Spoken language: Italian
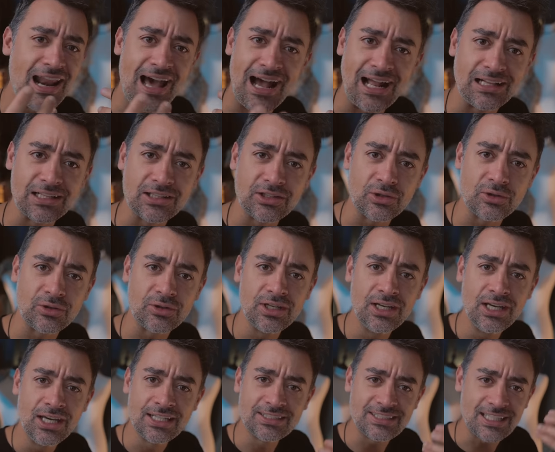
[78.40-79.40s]
l'altro,
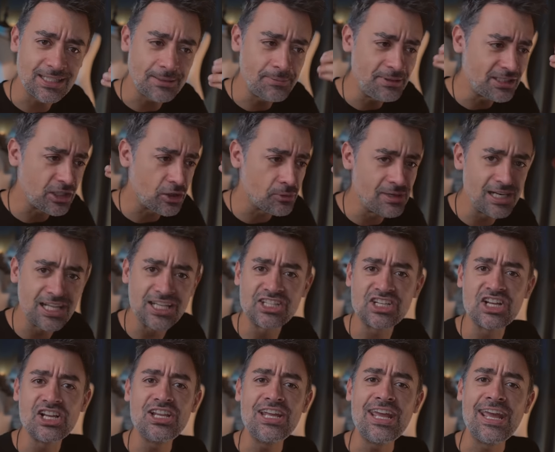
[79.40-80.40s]
esattamente come le
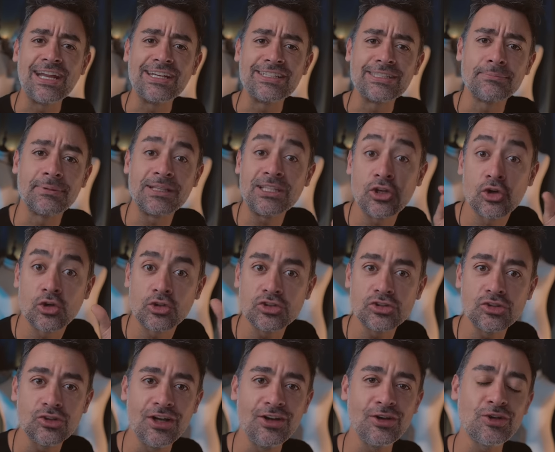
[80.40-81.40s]
ciliegie, ma di
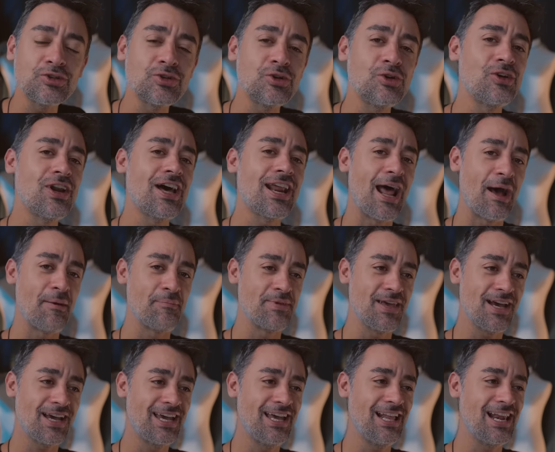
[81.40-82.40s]
rosso hanno solo la
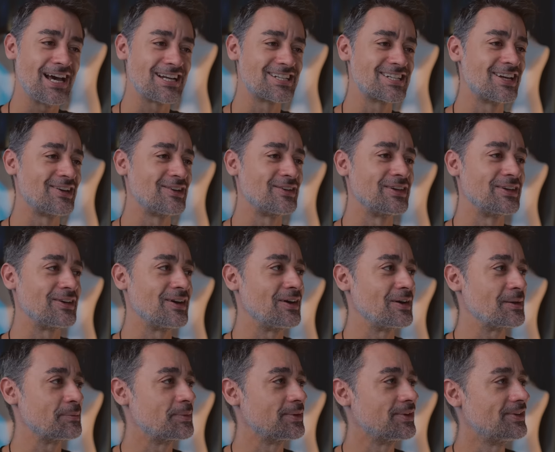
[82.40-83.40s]
rabbia che lasciano in
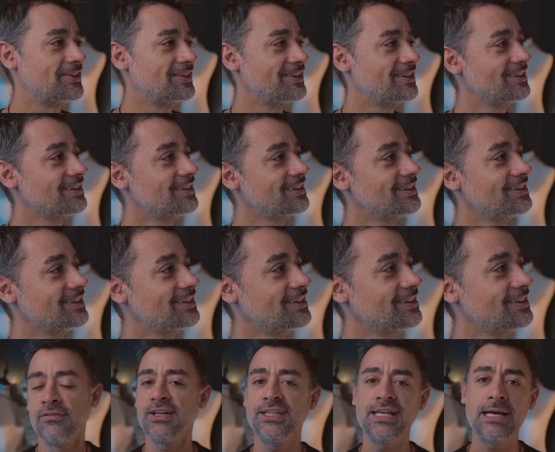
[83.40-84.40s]
corpo.
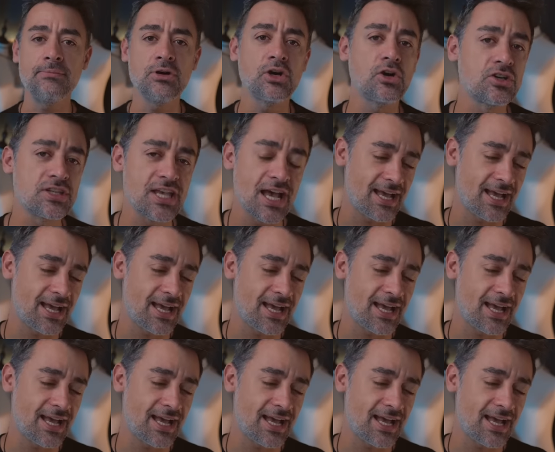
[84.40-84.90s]
Vediamo cosa